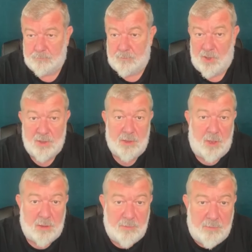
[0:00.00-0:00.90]
Есть
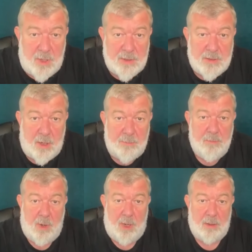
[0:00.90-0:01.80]
также власть
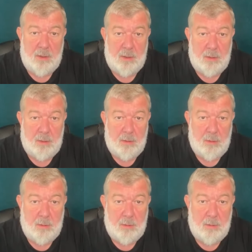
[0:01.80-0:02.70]
обмана.
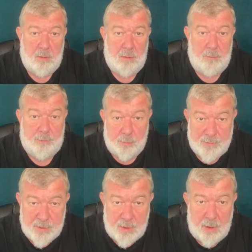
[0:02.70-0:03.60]
В том
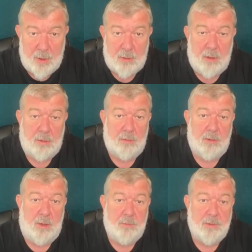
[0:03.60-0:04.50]
числе это
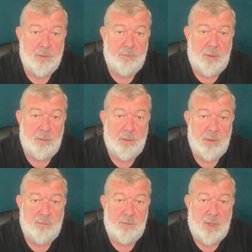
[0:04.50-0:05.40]
туда можно
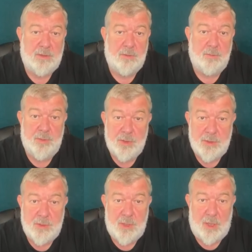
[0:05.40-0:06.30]
включить власть
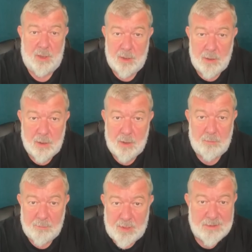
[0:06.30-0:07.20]
убеждения. Да?
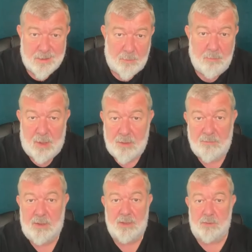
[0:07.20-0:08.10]
Власть обмана,
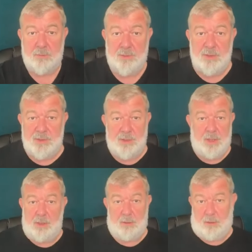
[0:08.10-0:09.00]
власть
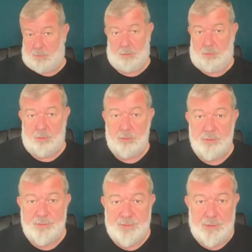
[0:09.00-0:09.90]
убеждения. Это тоже
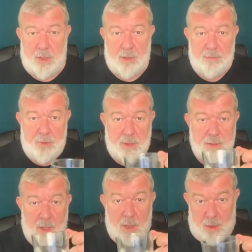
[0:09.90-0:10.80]
очень сильная власть.
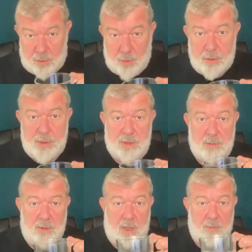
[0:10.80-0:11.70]
И тоже
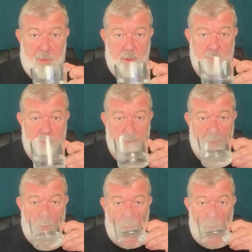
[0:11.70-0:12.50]
этим надо пользоваться.